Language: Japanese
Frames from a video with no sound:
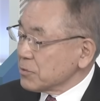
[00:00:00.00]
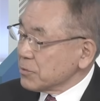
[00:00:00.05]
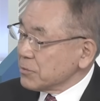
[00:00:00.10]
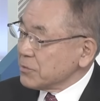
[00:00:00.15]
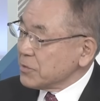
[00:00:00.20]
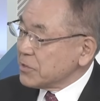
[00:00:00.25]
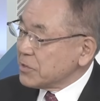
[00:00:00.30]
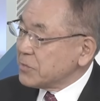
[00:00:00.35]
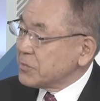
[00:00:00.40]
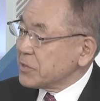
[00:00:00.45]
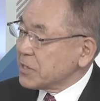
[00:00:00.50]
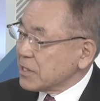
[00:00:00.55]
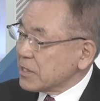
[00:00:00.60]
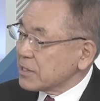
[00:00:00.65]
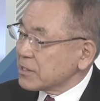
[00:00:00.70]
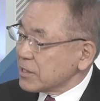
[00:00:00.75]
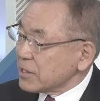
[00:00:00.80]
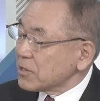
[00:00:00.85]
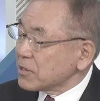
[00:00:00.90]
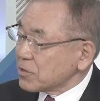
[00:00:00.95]
導き出
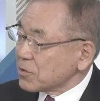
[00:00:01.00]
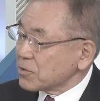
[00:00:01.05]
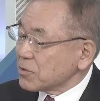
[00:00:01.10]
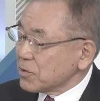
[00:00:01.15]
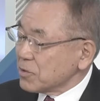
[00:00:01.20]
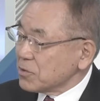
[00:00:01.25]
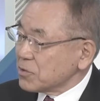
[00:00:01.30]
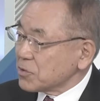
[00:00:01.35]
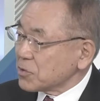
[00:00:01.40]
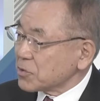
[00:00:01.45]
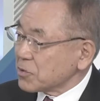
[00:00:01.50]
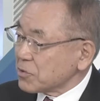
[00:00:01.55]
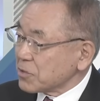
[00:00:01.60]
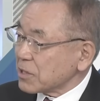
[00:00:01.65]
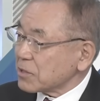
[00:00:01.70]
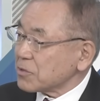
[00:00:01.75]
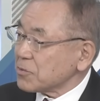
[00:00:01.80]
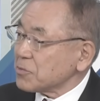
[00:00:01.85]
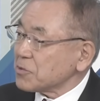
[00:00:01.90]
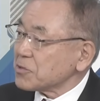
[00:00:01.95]
されているという状況
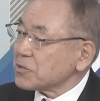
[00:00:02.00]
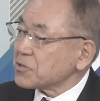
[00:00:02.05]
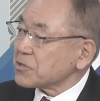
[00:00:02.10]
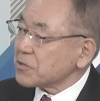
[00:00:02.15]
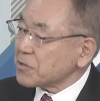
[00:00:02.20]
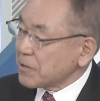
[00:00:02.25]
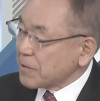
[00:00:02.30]
だと思うんですよ